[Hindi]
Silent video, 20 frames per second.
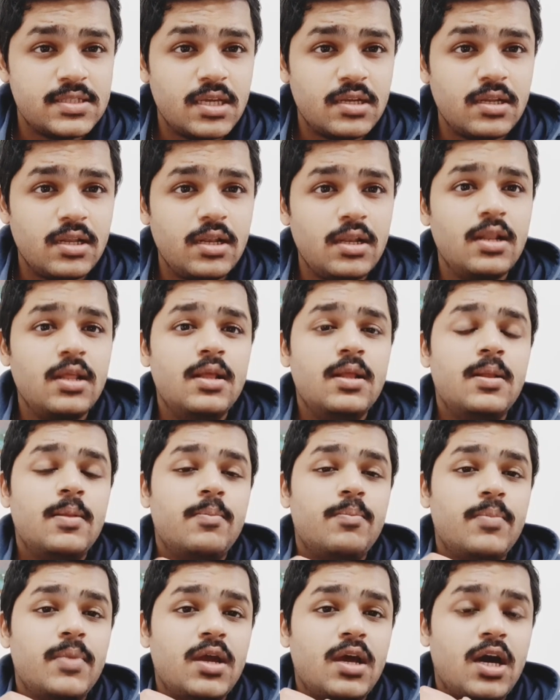चैनल
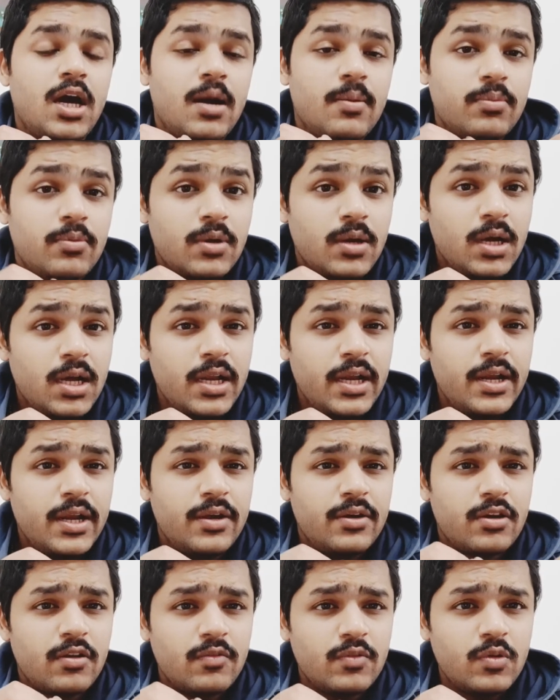मैं आपका
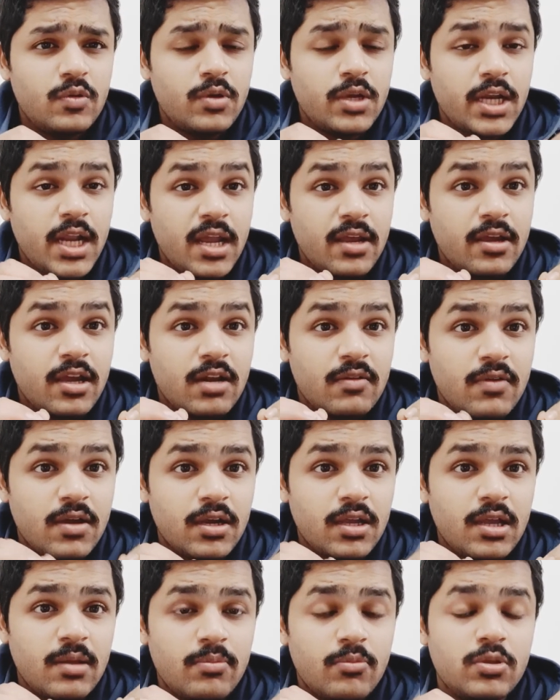इंटरव्यू क्रैक करवा
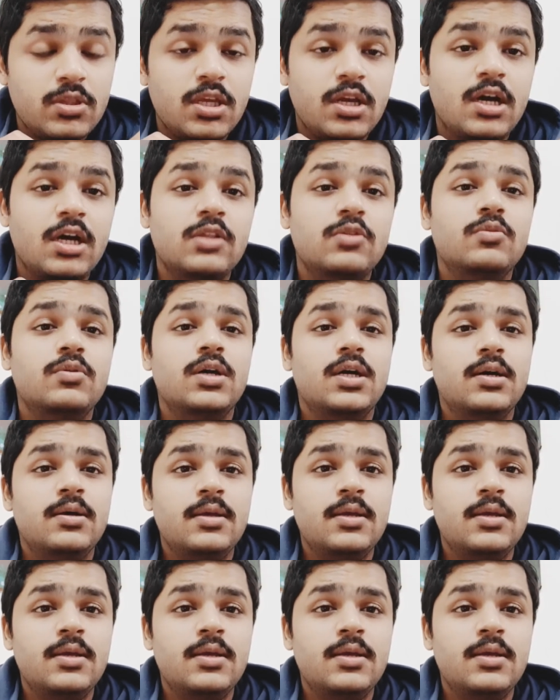के आपको दिखा दूंगा